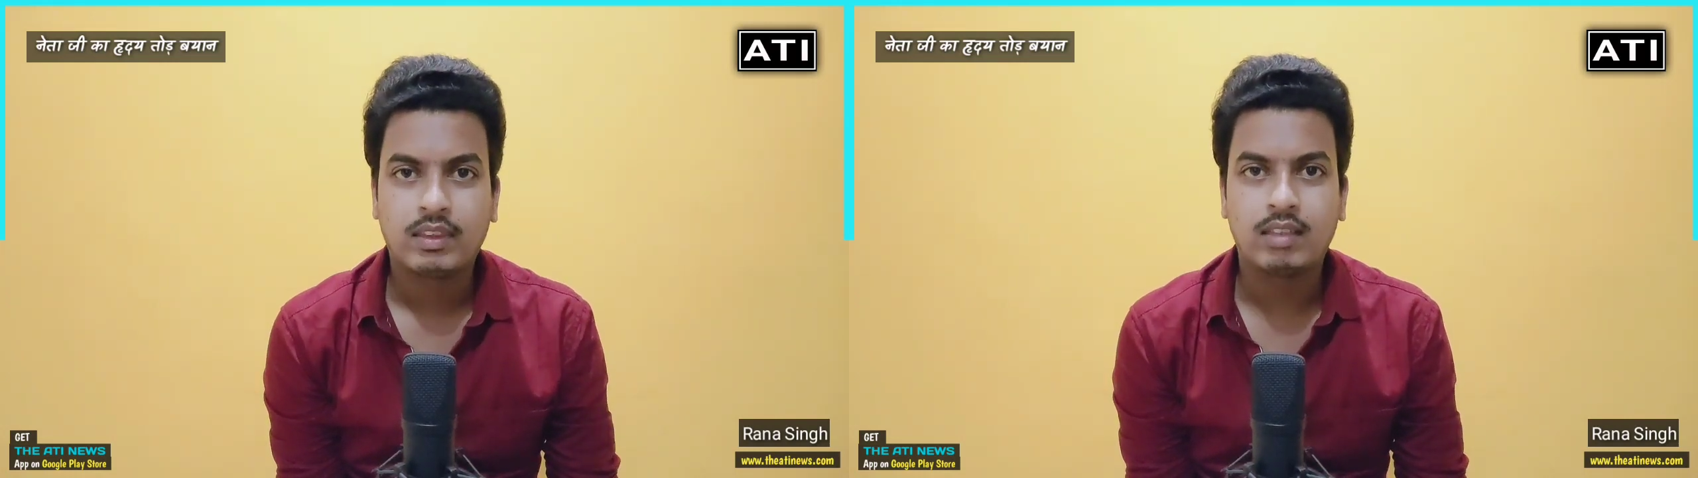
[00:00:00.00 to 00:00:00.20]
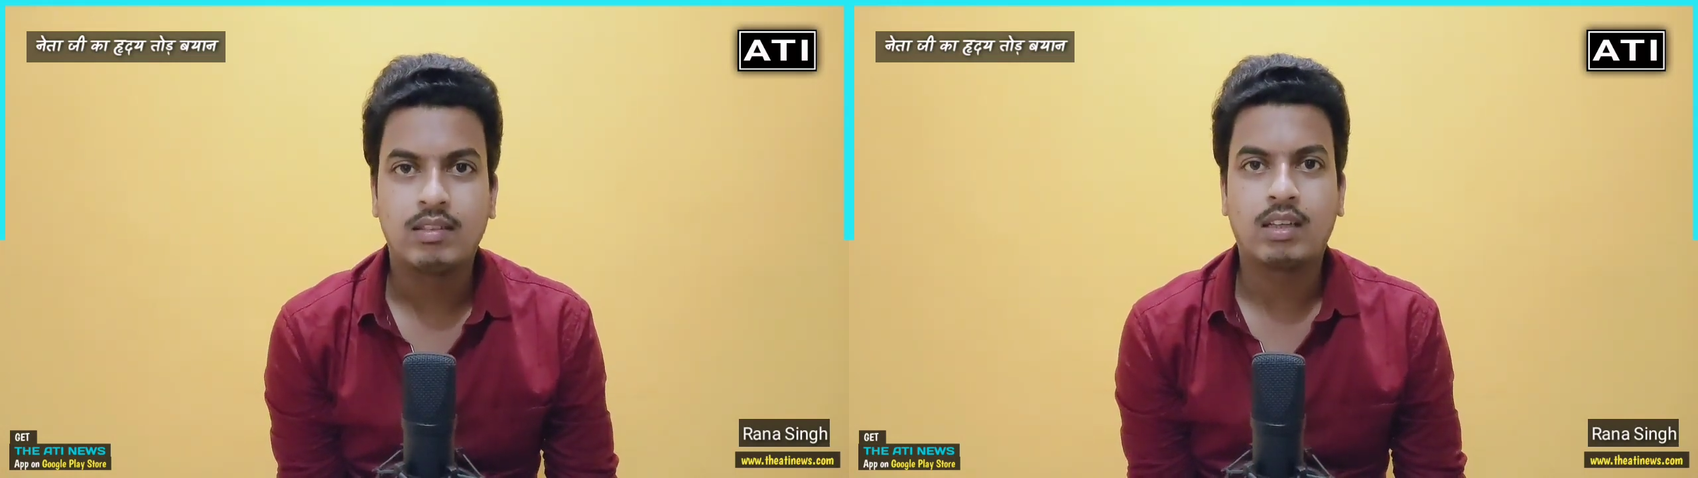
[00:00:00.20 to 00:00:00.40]

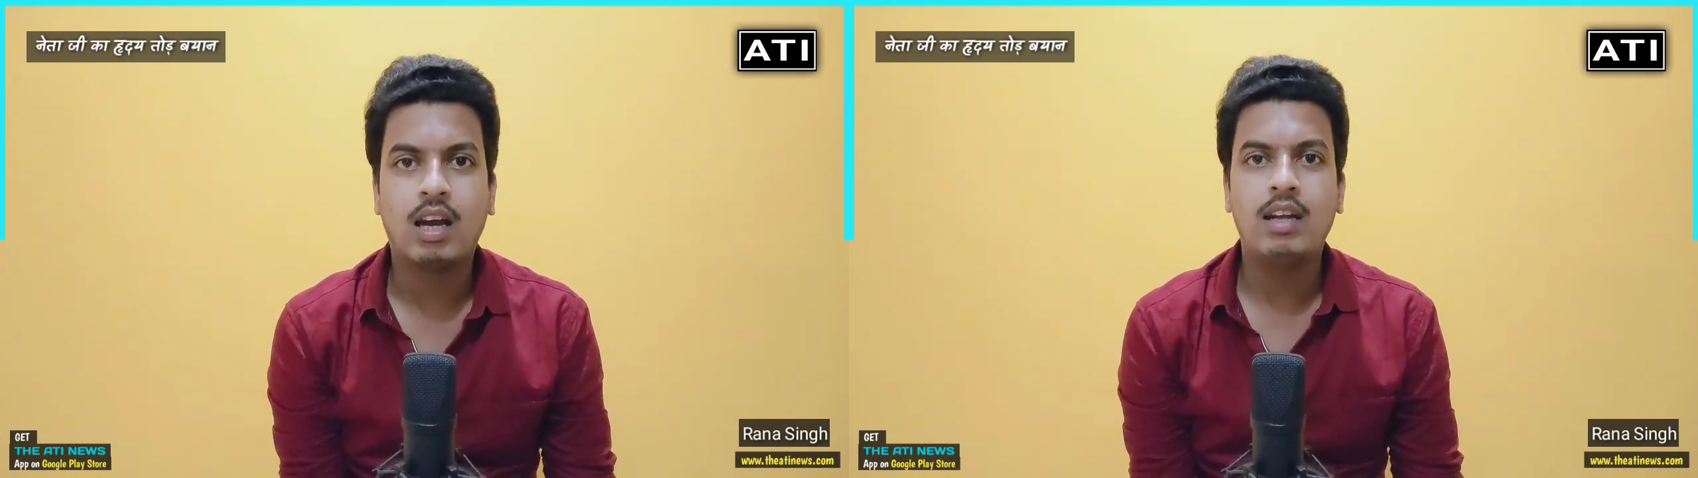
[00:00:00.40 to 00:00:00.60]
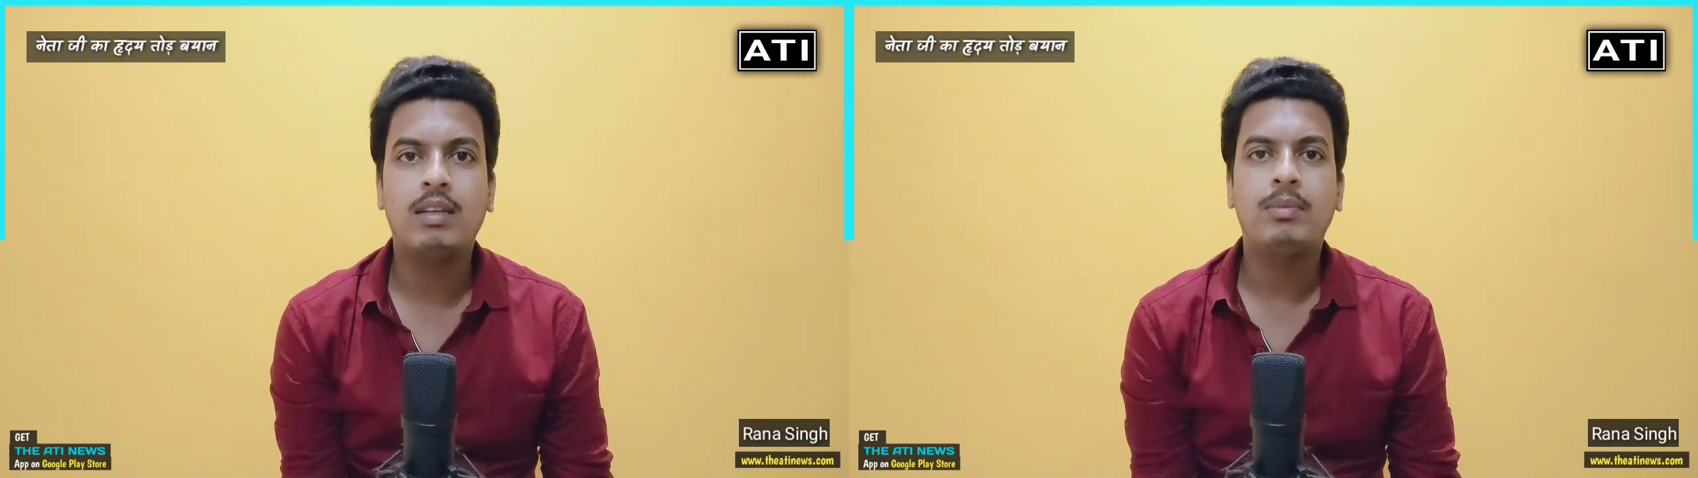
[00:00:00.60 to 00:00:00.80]
कि
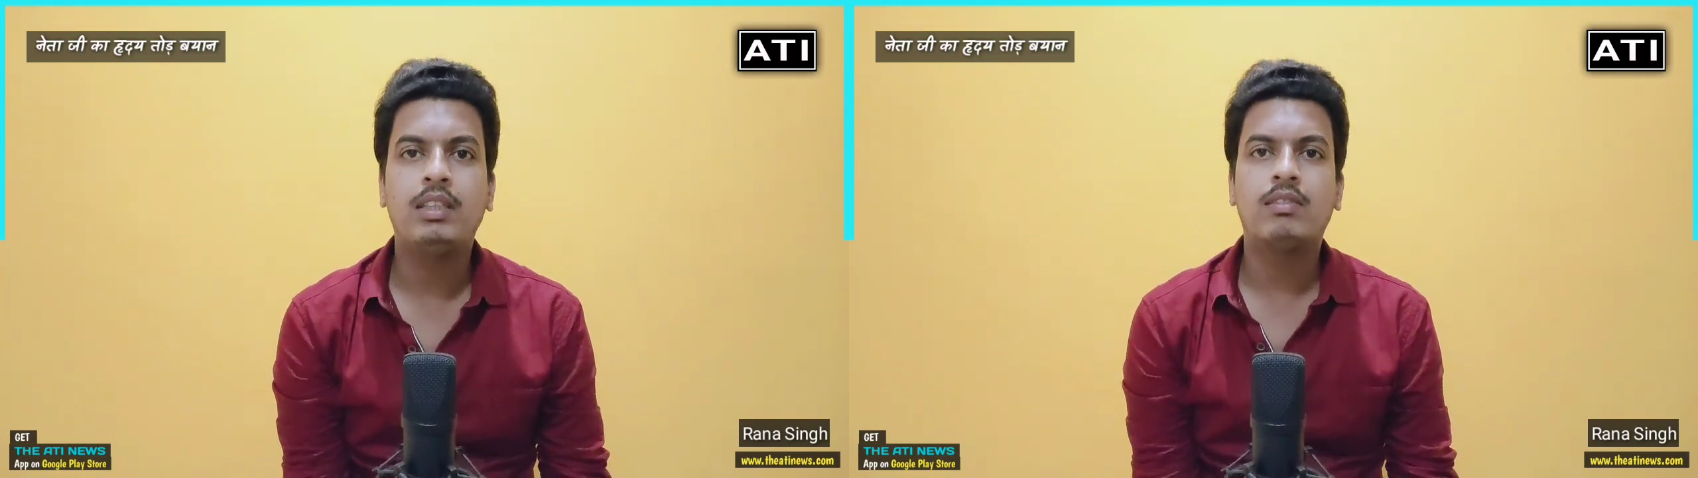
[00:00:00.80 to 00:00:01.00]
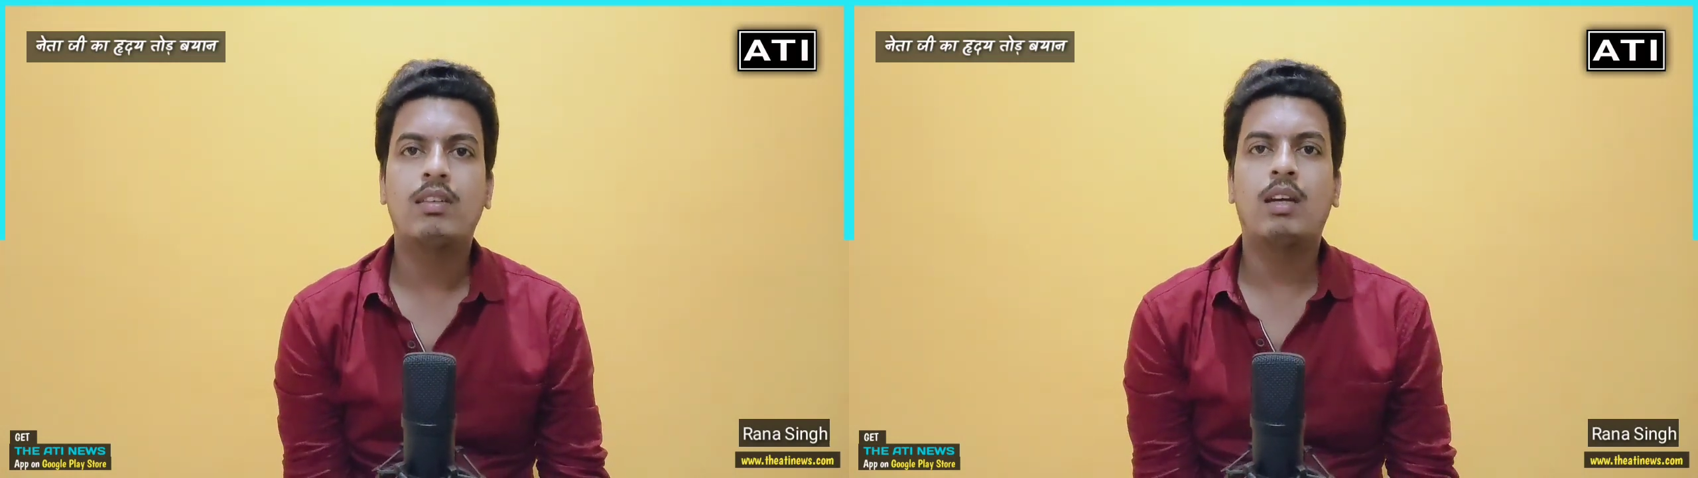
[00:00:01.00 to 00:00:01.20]
सरकार ने
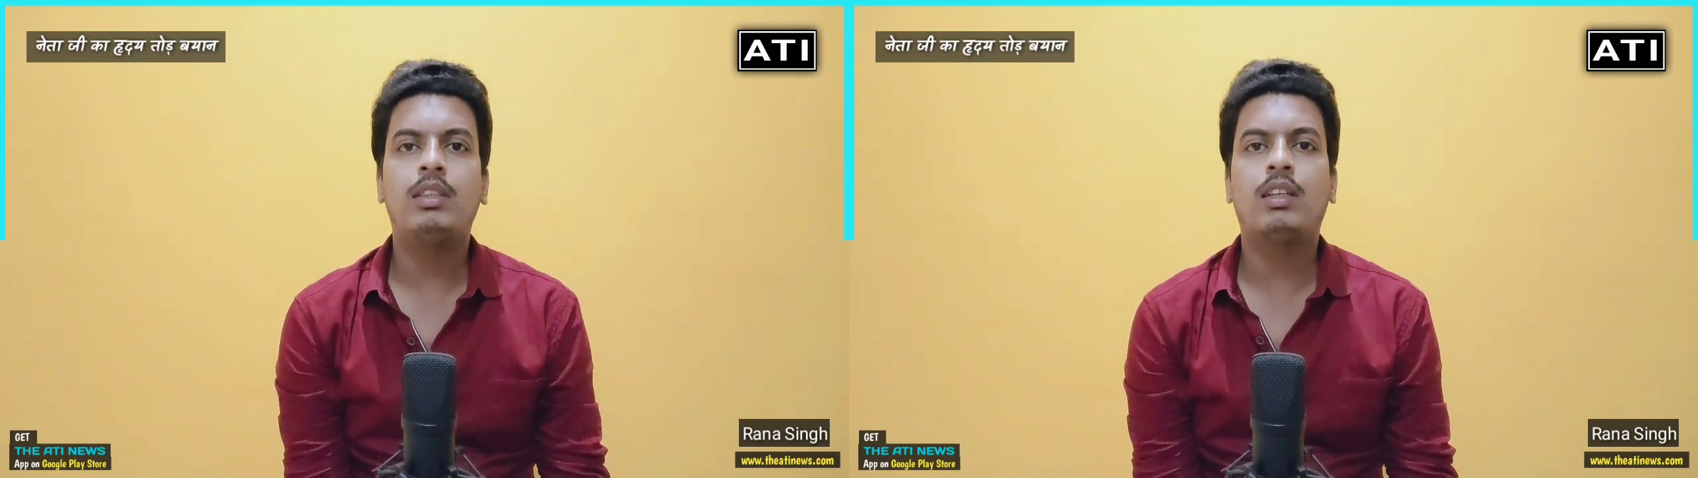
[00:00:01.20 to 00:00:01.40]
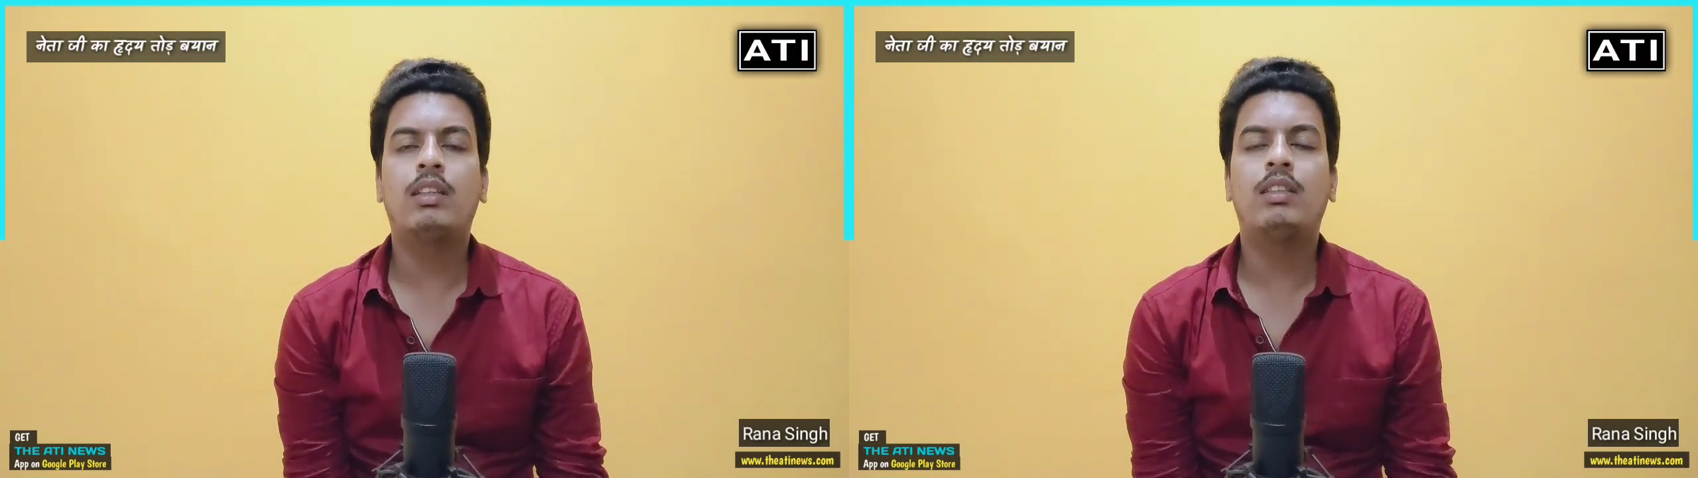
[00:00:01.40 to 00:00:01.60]
भी ये
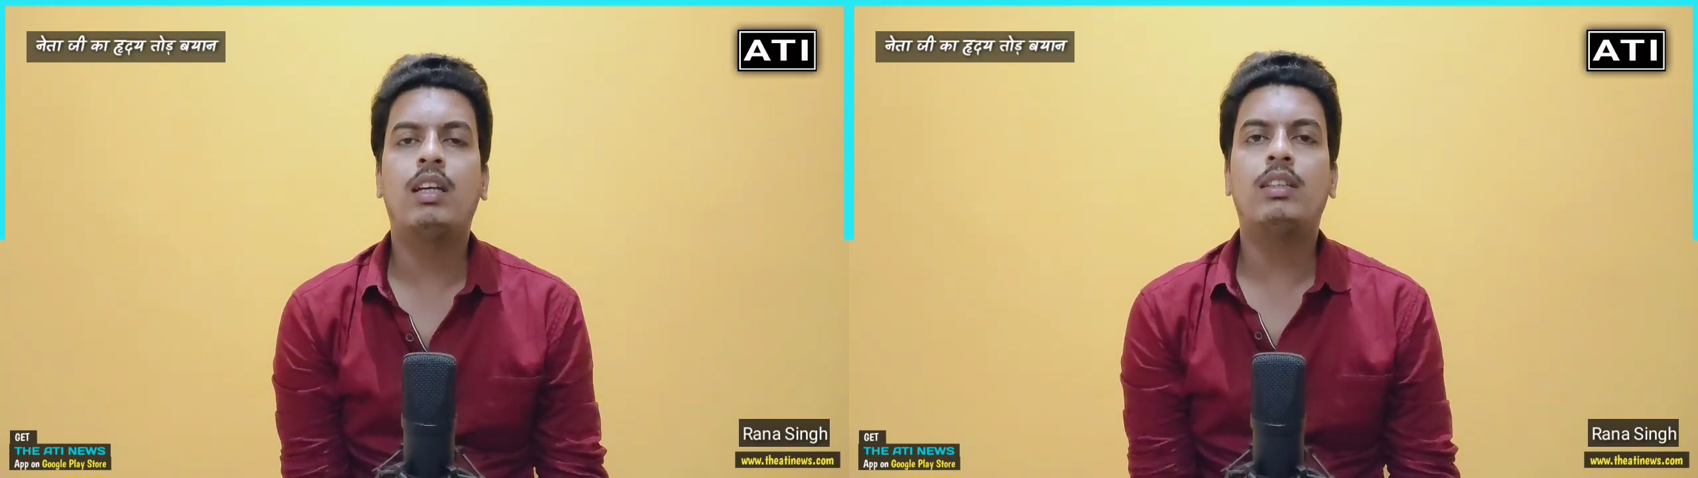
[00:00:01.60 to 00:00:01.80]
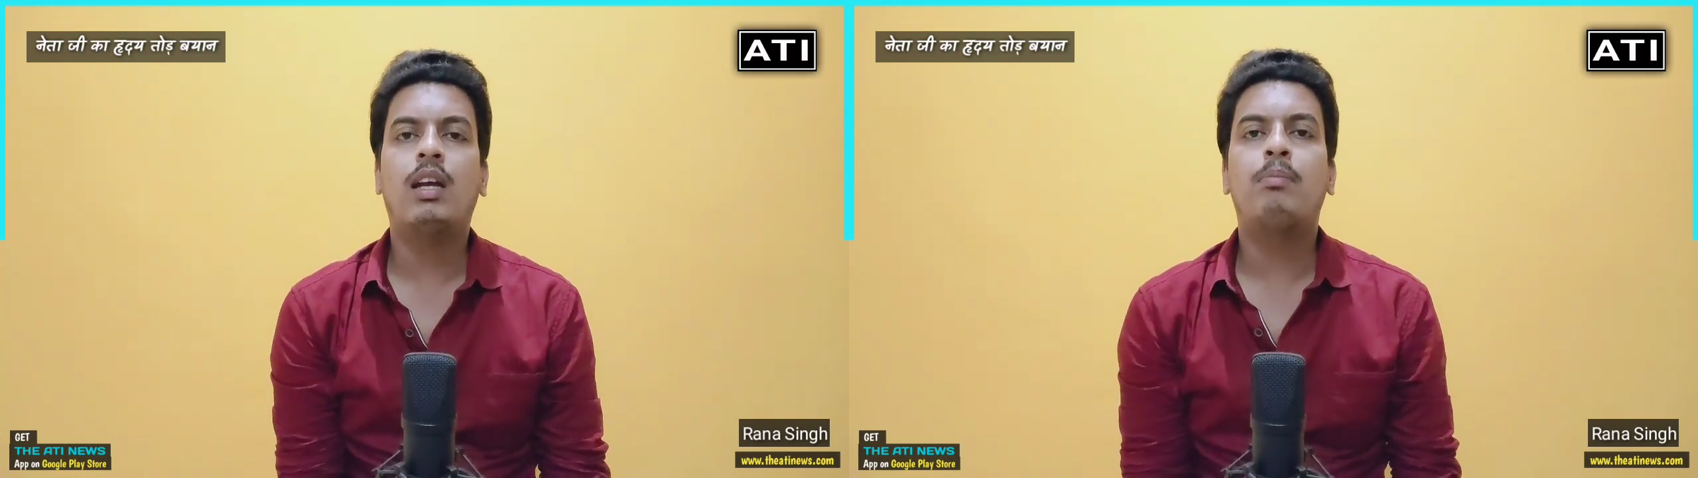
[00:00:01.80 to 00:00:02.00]
साबित कर दिया कि